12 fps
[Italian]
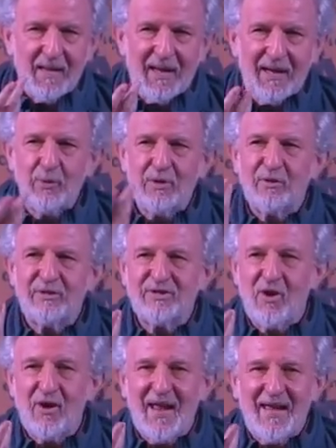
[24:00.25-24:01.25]
e
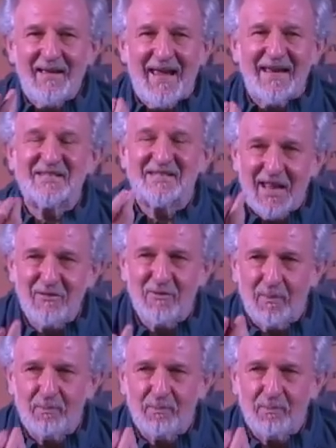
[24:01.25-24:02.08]
l'intuizione, essendo